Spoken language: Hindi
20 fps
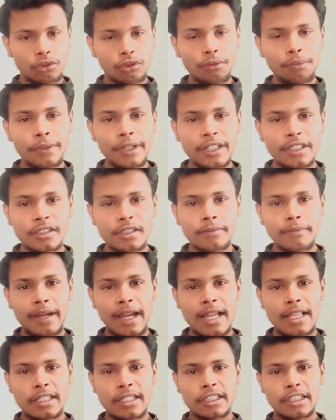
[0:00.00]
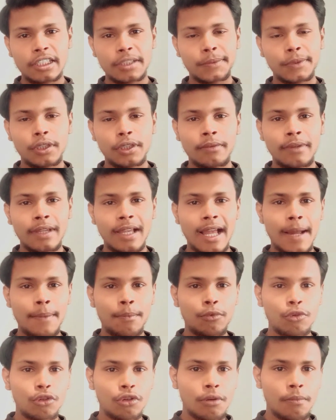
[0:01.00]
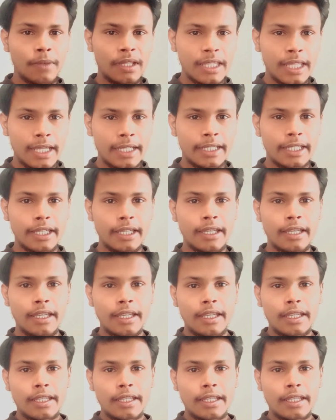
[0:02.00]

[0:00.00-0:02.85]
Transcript: तो फ्रेंड्स हम आज के इस वीडियो में आप लोगों को बताएंगे